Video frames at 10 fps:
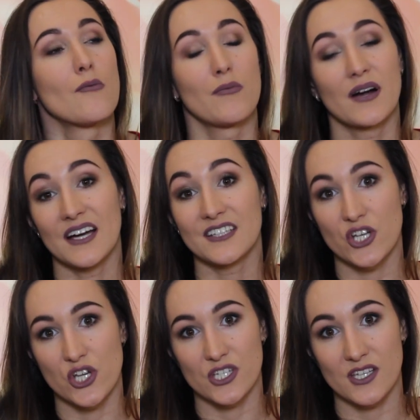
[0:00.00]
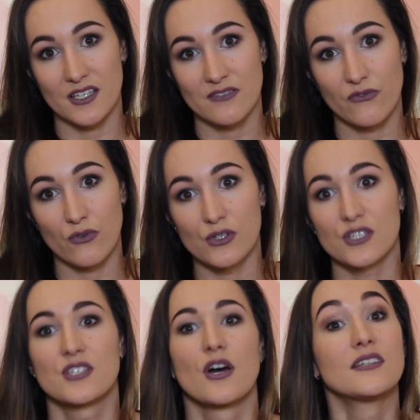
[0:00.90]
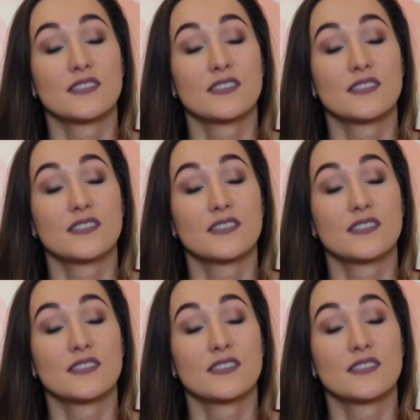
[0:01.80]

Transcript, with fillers: помогает расчесать волосы.